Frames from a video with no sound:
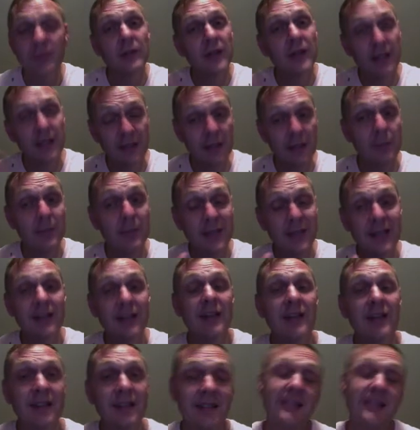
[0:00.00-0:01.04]
que
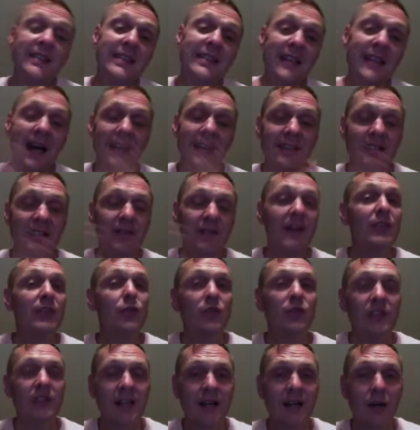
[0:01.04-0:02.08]
también ya se va a
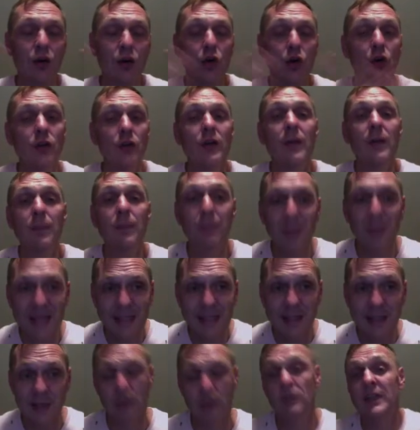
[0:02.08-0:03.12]
asociar con
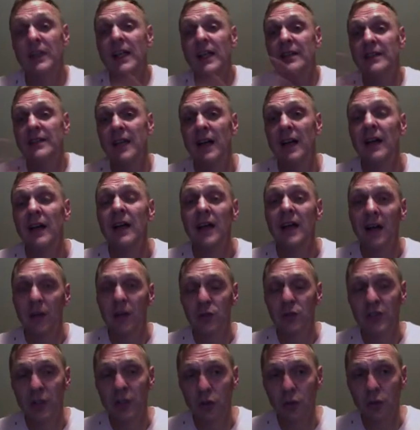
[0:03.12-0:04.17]
Binance, o ya se ha
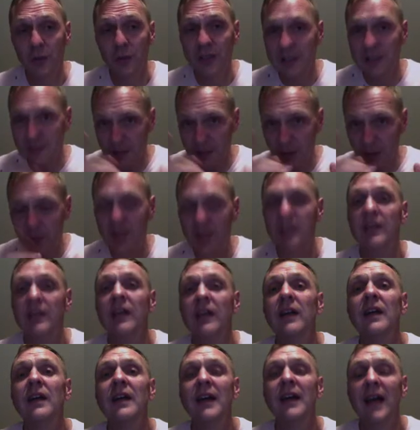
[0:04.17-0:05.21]
anunciado con Binance,
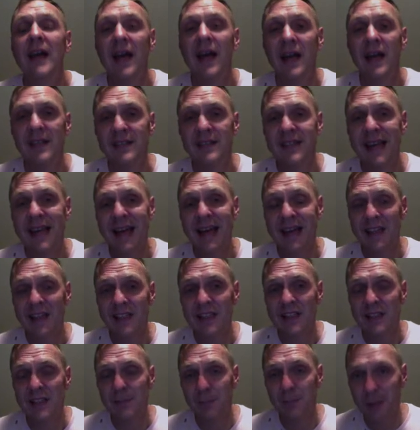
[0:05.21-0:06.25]
acuérdate, es
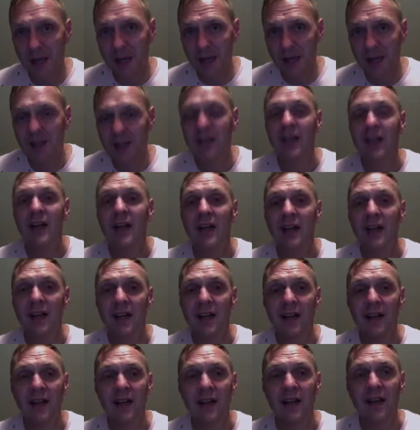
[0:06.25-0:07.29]
XP.
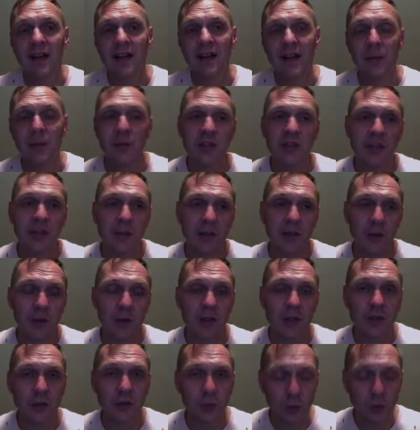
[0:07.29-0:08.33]
Eh, hemos hablado de
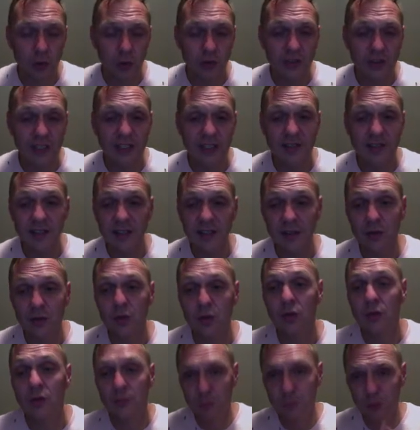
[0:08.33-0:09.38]
eso, unos días de
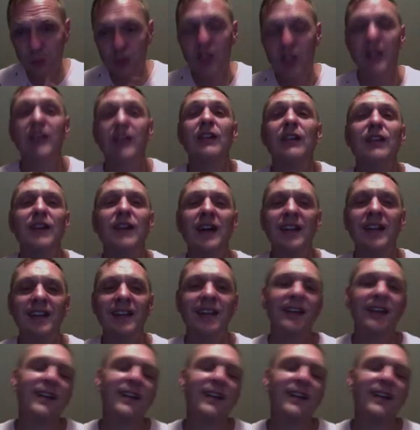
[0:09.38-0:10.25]
eso, mucha gente aquí,